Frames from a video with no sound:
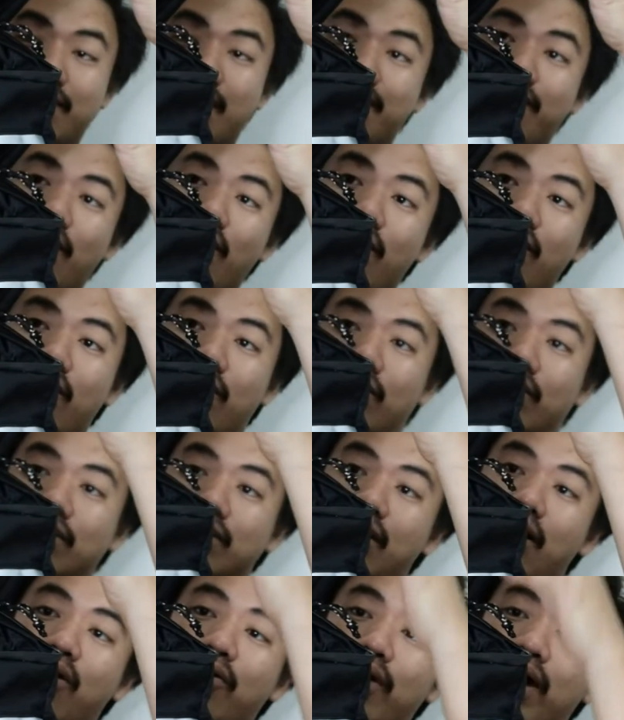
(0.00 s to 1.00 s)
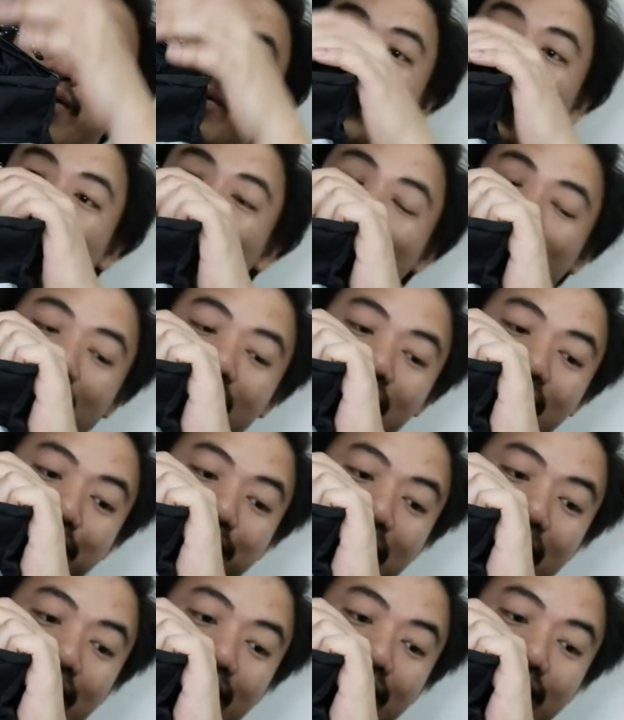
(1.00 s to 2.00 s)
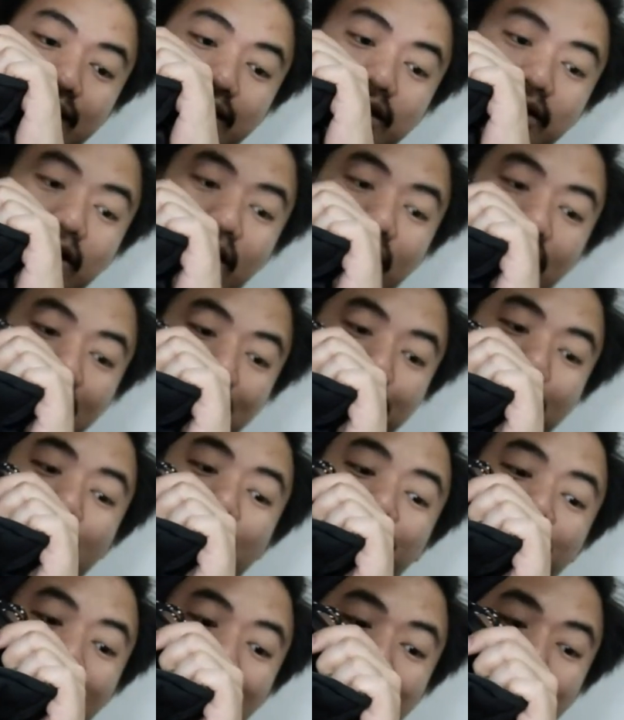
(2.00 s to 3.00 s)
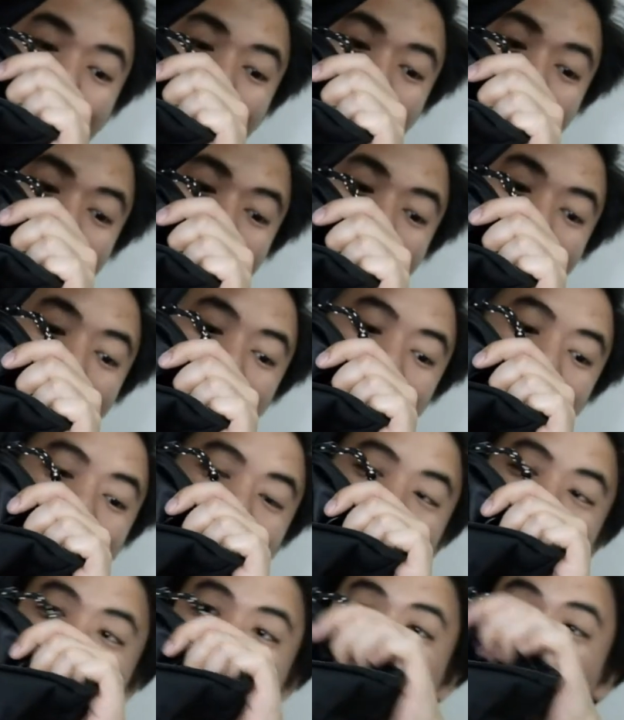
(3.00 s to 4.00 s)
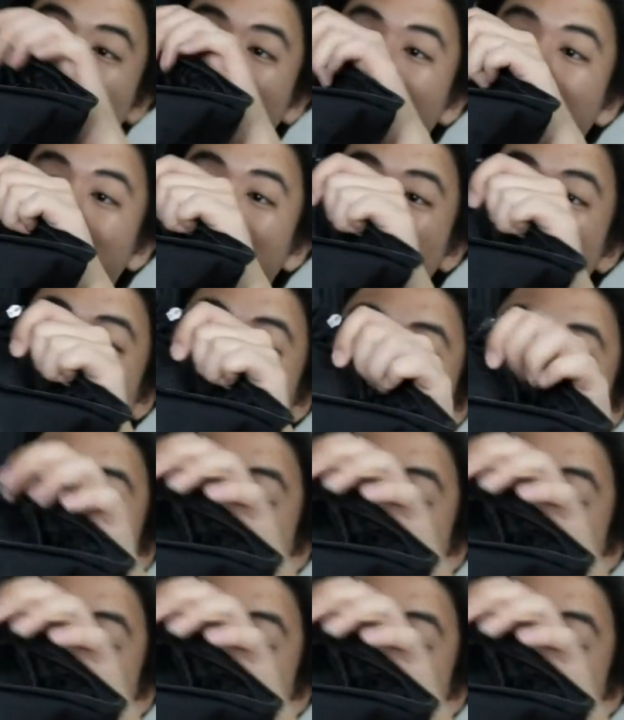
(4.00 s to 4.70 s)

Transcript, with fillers: มาโบออาราวเดอร์ตัวนี้จะเป็นช่องกระเป๋าฝาบนนะครับเปิดก